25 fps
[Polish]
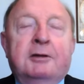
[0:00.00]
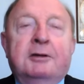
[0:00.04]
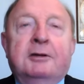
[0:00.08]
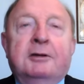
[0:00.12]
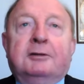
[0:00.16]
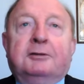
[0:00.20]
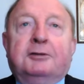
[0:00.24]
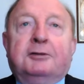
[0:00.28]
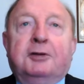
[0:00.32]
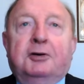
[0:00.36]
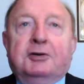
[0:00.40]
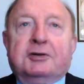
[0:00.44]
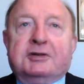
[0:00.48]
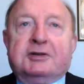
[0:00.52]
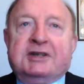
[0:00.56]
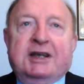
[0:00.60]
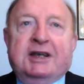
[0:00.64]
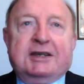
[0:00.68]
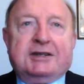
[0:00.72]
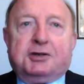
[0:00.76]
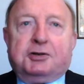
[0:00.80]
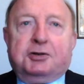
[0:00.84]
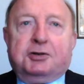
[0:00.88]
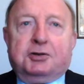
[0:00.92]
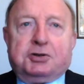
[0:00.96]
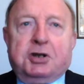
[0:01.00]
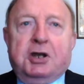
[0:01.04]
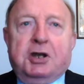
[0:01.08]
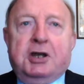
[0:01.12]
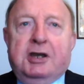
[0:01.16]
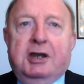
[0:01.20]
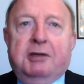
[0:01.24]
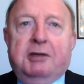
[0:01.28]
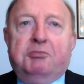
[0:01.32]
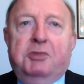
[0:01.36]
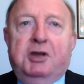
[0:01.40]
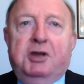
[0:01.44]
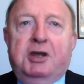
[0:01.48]
y, to
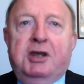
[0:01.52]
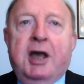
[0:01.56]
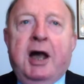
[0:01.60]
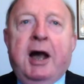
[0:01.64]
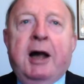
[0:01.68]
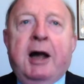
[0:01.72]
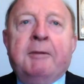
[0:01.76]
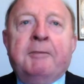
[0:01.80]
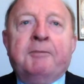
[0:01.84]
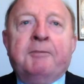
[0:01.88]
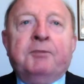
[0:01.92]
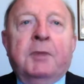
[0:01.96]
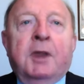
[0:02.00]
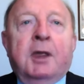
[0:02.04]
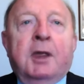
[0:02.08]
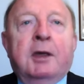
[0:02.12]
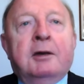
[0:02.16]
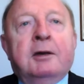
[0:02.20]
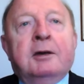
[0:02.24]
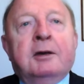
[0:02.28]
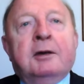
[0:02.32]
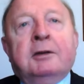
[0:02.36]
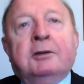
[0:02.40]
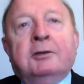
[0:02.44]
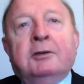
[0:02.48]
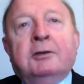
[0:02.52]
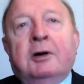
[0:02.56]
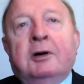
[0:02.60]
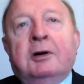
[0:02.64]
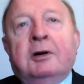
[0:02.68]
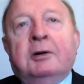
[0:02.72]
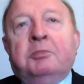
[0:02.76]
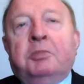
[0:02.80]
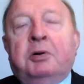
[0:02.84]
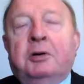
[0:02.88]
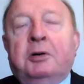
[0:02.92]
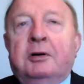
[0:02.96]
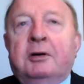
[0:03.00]
zaskoczenie mija, y, no
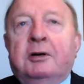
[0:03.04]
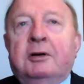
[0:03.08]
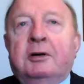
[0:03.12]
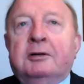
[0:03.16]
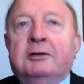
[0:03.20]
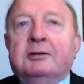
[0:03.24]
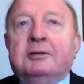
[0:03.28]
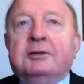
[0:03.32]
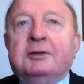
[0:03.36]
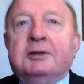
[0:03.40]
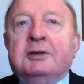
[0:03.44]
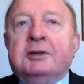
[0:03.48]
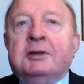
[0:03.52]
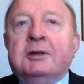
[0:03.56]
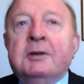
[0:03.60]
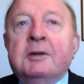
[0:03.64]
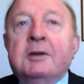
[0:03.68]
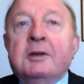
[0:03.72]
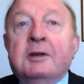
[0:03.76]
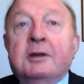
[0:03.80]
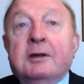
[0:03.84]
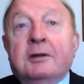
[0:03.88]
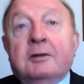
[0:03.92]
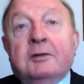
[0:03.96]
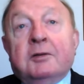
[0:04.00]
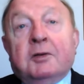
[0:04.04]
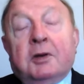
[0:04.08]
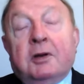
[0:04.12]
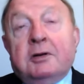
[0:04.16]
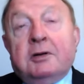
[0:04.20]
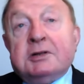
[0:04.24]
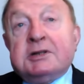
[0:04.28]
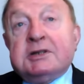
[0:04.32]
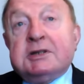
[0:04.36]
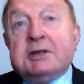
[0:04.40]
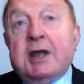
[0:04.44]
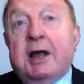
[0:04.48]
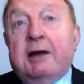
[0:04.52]
bo y,
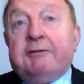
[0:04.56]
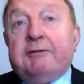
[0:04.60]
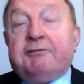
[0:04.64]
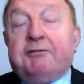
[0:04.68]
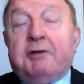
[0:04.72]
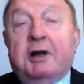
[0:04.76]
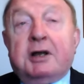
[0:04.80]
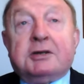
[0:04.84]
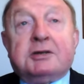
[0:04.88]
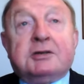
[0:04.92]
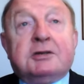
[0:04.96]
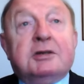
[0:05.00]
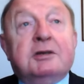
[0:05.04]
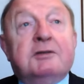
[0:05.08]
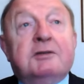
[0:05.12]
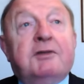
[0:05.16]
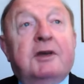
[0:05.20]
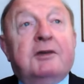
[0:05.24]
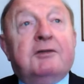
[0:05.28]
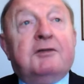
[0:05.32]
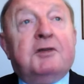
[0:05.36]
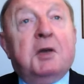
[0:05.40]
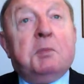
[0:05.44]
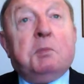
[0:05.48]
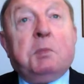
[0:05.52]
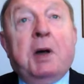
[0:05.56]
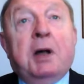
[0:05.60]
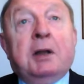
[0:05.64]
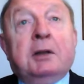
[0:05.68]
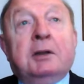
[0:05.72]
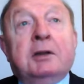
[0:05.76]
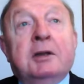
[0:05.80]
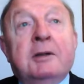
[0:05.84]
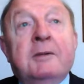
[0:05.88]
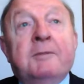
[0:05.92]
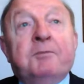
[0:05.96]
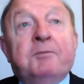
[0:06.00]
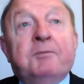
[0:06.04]
Rosja właściwie, wie
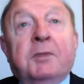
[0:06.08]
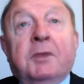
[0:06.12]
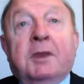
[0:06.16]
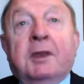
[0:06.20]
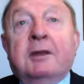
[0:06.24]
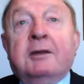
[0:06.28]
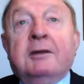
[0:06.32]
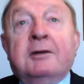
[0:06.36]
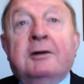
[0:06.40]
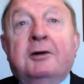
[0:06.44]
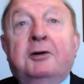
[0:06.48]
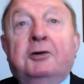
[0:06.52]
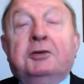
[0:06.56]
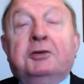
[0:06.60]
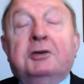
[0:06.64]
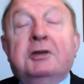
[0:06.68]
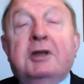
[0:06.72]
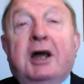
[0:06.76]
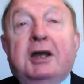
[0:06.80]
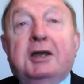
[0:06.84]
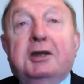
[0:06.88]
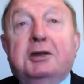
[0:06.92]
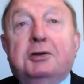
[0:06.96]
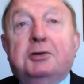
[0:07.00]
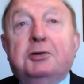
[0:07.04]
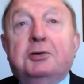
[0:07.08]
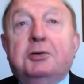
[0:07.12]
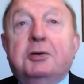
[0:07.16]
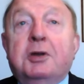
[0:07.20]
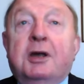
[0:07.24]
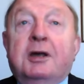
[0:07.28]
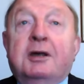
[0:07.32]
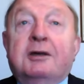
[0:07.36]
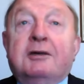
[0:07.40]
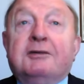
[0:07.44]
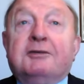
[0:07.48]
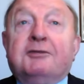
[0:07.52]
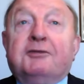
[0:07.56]
pan,
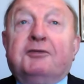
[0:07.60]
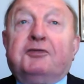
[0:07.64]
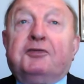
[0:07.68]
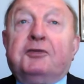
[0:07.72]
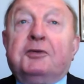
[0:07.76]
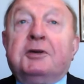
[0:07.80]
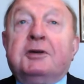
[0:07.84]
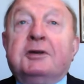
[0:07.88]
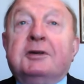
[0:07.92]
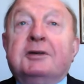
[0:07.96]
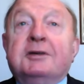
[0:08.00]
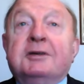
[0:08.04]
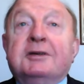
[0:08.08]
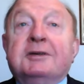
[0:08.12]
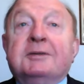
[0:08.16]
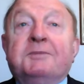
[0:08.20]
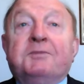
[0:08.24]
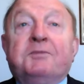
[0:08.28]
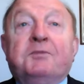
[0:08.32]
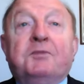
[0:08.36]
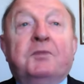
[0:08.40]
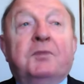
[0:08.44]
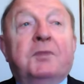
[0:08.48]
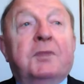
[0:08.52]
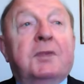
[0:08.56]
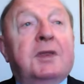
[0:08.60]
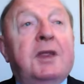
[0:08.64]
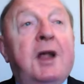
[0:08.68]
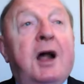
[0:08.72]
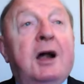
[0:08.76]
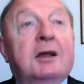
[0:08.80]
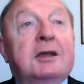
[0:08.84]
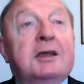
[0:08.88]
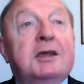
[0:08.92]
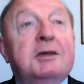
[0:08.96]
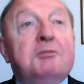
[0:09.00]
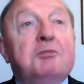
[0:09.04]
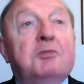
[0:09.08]
odnajduje w
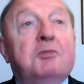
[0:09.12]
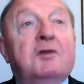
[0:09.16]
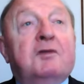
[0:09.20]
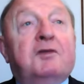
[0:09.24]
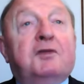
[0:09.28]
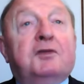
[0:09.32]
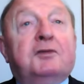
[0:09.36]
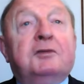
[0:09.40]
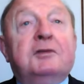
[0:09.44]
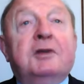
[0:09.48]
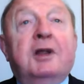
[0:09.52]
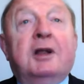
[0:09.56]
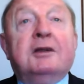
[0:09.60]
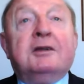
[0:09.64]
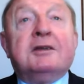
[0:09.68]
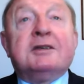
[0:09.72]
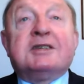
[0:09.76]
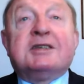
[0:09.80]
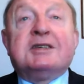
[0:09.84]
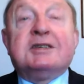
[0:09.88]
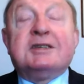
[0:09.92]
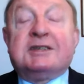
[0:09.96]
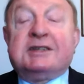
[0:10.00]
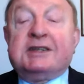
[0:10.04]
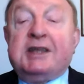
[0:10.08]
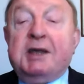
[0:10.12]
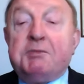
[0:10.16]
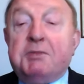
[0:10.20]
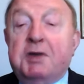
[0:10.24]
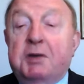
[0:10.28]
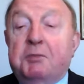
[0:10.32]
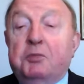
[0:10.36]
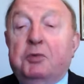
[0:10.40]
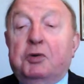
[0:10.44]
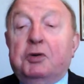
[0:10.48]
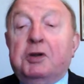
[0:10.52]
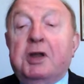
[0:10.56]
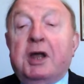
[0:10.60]
takim w systemie
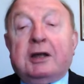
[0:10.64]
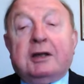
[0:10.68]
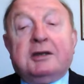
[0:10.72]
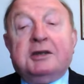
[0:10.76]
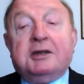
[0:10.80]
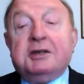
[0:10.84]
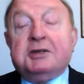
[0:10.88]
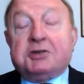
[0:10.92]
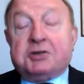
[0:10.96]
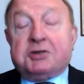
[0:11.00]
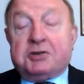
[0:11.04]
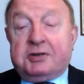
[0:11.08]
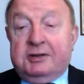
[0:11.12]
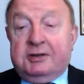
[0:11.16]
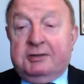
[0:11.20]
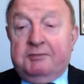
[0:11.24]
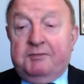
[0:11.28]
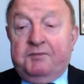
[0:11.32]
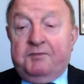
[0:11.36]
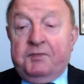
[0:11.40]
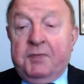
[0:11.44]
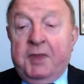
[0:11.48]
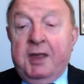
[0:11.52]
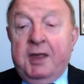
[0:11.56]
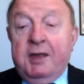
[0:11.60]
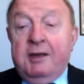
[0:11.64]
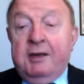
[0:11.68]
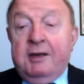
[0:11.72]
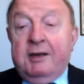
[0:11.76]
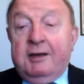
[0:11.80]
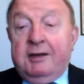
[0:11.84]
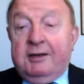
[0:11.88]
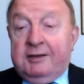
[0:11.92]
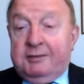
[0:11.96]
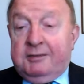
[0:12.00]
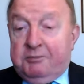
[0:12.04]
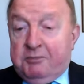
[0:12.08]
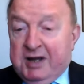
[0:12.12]
monarchicznym,
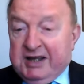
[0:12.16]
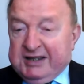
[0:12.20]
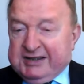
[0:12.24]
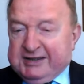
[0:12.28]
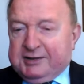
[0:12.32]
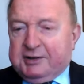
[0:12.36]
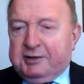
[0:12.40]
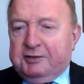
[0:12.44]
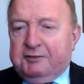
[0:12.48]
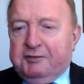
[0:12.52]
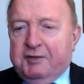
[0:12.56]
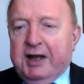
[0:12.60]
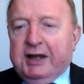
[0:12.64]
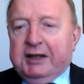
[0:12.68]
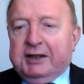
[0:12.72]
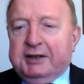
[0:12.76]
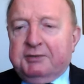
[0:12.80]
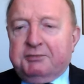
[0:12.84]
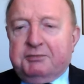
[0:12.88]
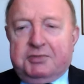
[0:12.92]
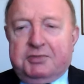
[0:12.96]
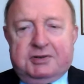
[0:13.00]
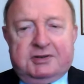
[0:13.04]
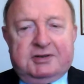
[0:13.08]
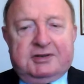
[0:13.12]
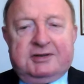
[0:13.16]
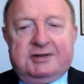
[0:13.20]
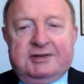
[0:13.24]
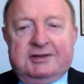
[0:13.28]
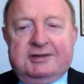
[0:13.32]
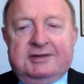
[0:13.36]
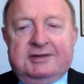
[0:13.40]
maskowanym z,